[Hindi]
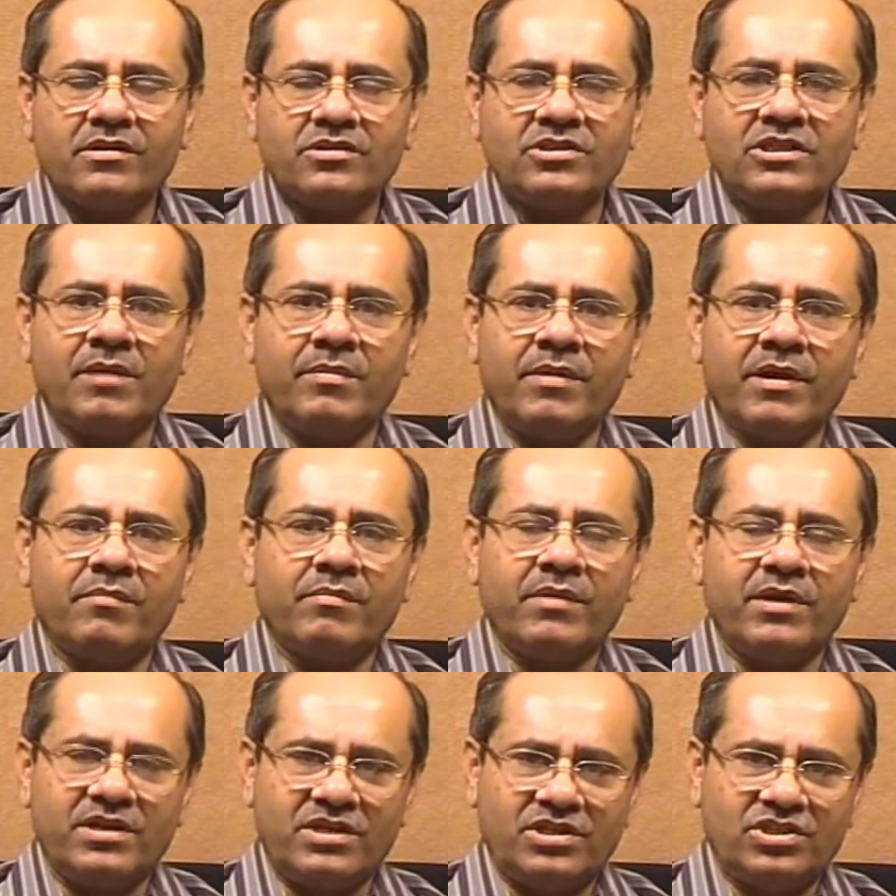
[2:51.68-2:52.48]
जब एक
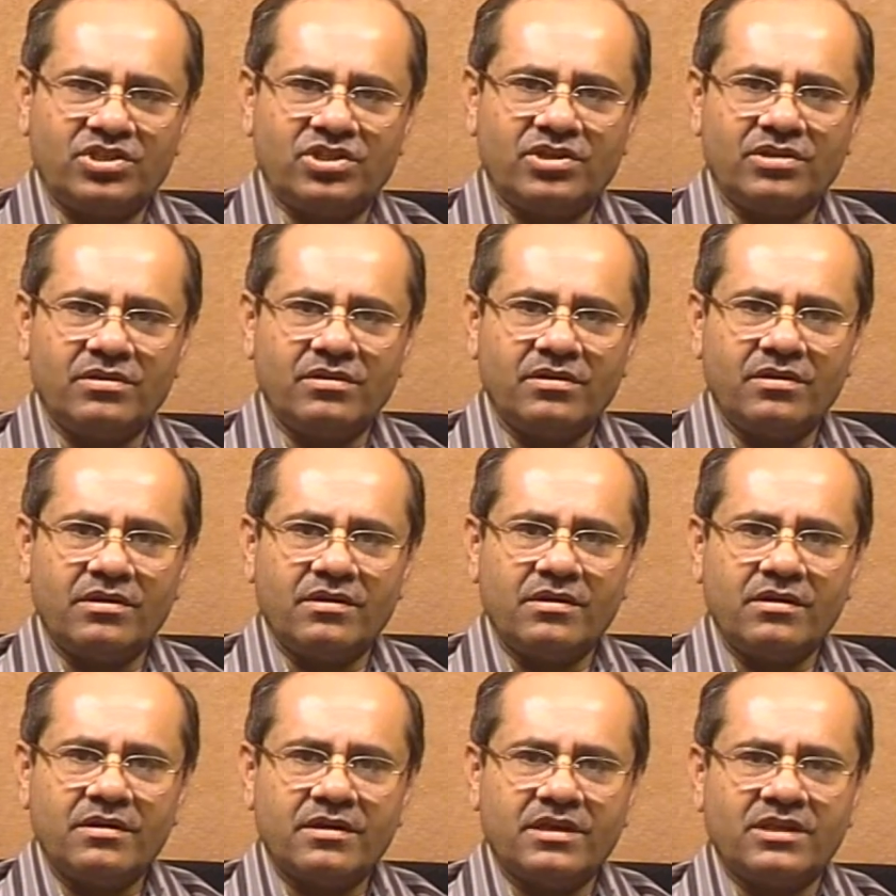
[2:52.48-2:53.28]
मरीज
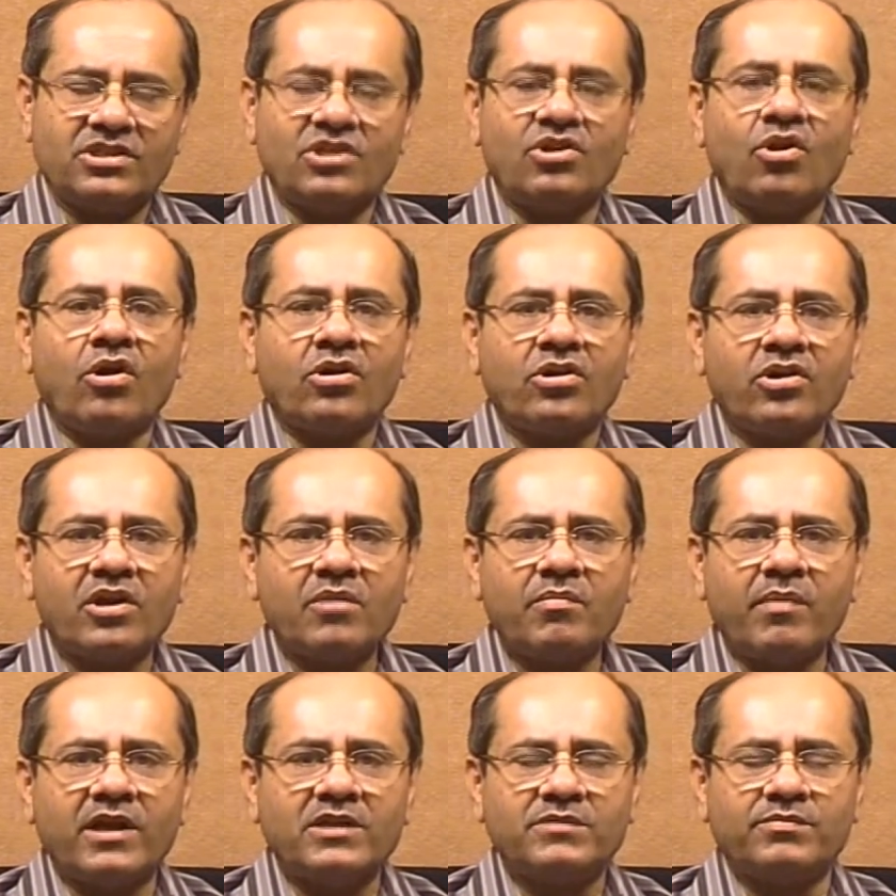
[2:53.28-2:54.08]
किसी डॉक्टर के
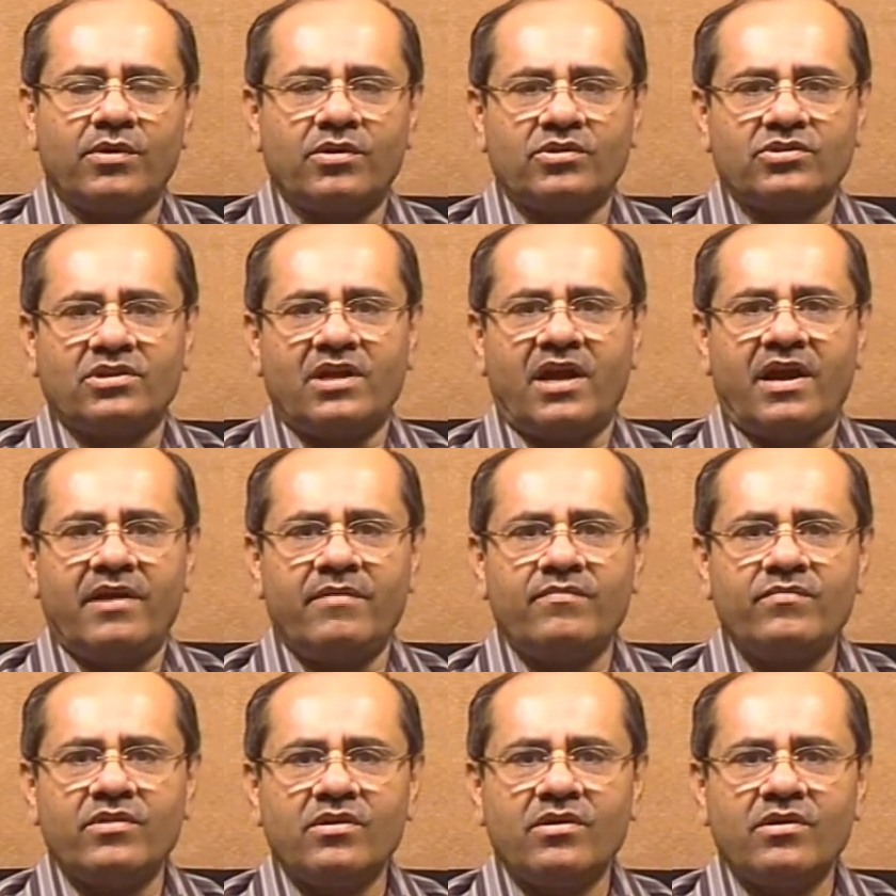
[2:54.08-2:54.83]
पास पहुंचता है